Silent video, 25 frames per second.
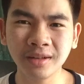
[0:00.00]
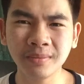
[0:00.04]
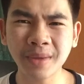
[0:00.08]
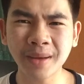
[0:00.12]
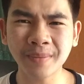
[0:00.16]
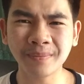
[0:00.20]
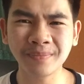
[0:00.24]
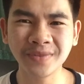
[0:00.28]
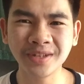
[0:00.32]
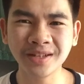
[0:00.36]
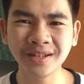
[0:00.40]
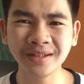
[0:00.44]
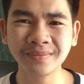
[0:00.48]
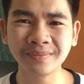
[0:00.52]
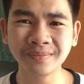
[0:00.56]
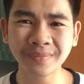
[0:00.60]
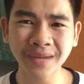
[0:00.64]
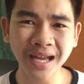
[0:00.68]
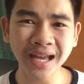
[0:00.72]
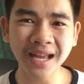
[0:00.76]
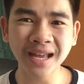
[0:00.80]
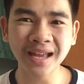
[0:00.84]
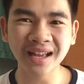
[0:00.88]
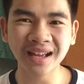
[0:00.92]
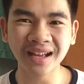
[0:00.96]
ยแบบเยอะ
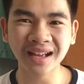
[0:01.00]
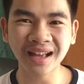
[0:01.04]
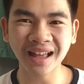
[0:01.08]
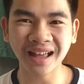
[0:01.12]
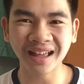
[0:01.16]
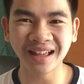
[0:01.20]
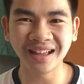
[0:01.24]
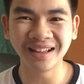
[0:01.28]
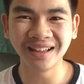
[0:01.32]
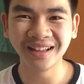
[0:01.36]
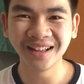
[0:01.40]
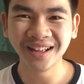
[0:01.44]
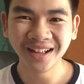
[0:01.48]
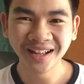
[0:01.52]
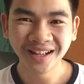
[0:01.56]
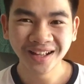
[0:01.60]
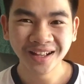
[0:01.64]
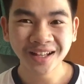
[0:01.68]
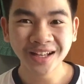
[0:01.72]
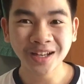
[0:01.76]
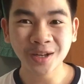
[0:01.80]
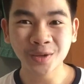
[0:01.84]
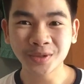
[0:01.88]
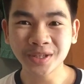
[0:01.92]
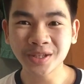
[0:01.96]
มากอ่ะ
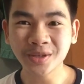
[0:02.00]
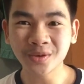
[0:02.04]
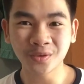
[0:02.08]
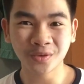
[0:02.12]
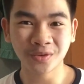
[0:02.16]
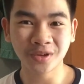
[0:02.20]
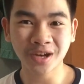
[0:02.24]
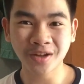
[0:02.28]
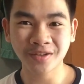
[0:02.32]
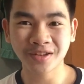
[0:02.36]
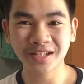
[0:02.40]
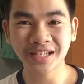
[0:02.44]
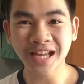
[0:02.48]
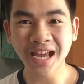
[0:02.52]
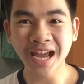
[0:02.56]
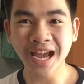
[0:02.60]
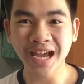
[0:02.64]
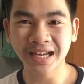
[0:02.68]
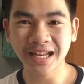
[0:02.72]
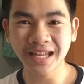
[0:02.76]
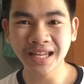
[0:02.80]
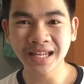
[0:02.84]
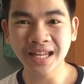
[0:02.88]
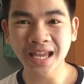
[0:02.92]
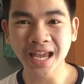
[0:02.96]
แล้วสิวของเราจะหา
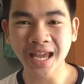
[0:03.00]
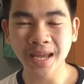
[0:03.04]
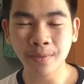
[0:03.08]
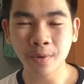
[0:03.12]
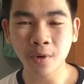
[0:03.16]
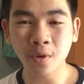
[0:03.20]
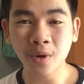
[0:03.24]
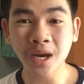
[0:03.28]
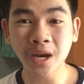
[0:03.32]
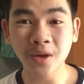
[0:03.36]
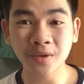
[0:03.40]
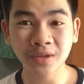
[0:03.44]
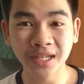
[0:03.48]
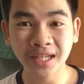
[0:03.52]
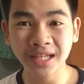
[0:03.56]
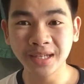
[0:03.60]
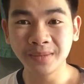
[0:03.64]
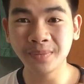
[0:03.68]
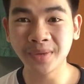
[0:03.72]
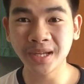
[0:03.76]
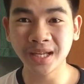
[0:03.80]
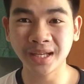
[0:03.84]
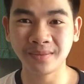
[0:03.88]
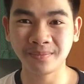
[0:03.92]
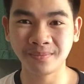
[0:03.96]
ได้ไงเพราะว่าเรากิน
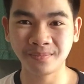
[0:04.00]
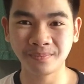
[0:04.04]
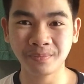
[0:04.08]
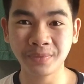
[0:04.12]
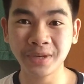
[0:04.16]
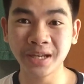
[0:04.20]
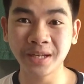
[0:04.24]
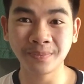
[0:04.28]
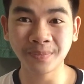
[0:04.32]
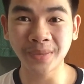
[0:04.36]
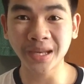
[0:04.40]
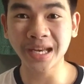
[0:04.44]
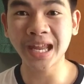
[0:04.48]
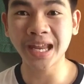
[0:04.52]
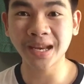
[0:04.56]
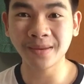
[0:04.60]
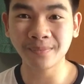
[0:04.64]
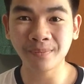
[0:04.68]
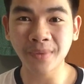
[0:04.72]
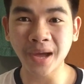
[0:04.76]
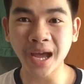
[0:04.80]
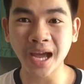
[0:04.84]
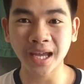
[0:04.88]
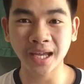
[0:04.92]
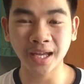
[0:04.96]
ผิดผิดประเด็น
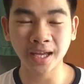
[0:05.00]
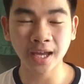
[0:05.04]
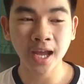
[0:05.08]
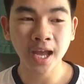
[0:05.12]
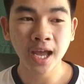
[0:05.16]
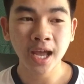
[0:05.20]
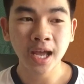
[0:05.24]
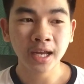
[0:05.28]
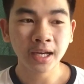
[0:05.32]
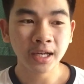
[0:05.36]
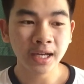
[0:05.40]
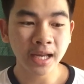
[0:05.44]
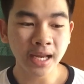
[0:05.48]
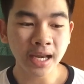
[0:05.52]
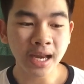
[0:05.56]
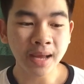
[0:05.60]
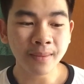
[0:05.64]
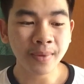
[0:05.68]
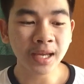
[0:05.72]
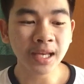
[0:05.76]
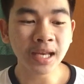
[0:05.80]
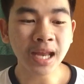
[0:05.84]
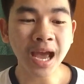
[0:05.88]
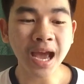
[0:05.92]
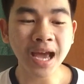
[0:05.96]
ไปแนะ
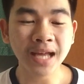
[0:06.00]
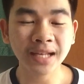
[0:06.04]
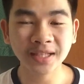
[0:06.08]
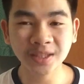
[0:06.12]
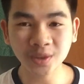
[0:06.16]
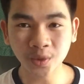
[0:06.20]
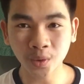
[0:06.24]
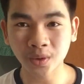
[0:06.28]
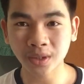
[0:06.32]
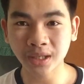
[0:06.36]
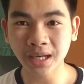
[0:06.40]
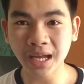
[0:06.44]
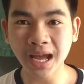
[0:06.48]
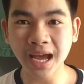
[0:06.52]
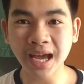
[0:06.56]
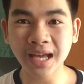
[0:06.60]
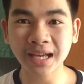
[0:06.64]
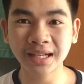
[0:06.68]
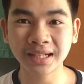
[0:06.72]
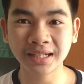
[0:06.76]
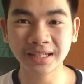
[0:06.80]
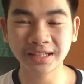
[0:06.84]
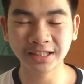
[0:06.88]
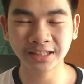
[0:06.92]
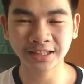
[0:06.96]
นำให้ทานสดทาน
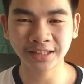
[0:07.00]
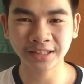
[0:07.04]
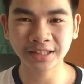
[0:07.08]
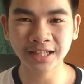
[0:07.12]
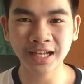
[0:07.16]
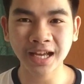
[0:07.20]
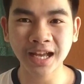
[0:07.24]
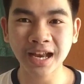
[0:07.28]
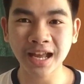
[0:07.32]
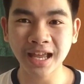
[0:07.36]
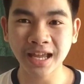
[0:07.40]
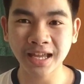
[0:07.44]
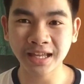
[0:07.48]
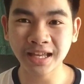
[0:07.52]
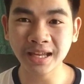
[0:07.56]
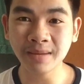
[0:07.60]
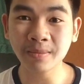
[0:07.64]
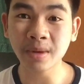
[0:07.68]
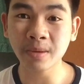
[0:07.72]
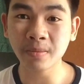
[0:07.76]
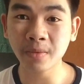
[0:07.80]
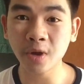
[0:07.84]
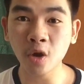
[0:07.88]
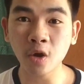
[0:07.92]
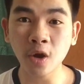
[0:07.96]
อะไรที่
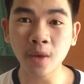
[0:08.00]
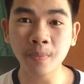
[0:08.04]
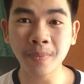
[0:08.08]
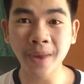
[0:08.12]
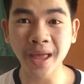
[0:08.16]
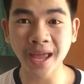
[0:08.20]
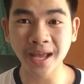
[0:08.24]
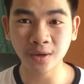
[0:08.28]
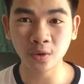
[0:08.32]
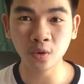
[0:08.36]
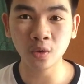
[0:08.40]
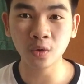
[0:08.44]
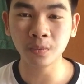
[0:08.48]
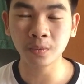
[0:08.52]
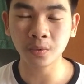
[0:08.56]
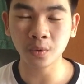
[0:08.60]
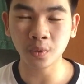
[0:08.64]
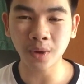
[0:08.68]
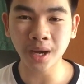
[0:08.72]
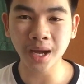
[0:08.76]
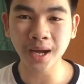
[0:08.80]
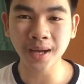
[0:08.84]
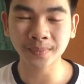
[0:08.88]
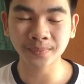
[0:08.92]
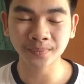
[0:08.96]
มันไม่ค่อยแปรรูปหรื
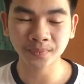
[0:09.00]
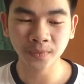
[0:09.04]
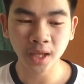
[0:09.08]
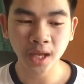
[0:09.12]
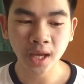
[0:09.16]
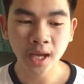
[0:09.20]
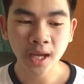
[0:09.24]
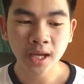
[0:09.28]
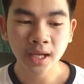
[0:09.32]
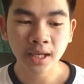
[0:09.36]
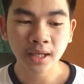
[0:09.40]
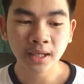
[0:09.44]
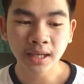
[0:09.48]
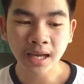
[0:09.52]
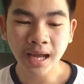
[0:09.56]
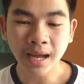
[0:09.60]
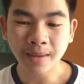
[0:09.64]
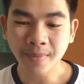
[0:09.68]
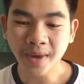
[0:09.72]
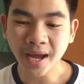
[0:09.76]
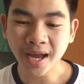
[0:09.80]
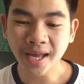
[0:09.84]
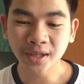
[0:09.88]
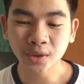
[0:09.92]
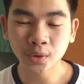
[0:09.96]
อว่า
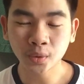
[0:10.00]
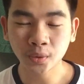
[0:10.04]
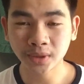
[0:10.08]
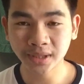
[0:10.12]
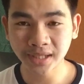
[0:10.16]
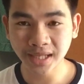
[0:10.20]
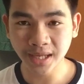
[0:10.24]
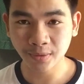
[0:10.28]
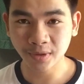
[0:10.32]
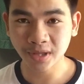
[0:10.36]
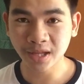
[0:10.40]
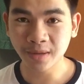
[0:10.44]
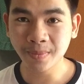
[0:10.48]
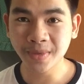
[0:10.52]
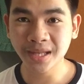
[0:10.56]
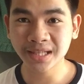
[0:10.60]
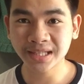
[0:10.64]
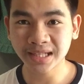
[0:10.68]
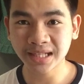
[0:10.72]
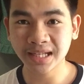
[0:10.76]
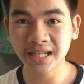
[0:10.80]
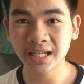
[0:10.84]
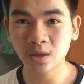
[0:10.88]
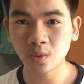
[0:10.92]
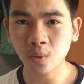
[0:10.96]
ทำให้สูญเสียวิตามิน
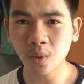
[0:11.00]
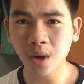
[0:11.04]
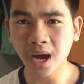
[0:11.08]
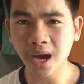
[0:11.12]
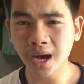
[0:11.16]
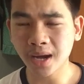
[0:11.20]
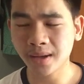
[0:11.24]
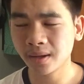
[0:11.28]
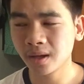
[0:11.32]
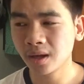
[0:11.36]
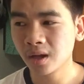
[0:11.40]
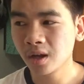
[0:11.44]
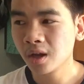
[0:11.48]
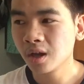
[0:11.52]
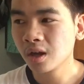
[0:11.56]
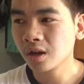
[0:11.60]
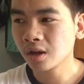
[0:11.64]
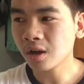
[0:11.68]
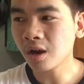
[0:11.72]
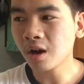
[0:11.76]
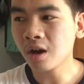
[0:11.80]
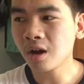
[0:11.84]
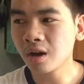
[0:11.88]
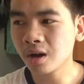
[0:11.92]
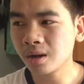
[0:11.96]
จะดีกว่า
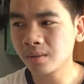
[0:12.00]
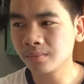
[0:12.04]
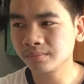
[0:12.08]
ก็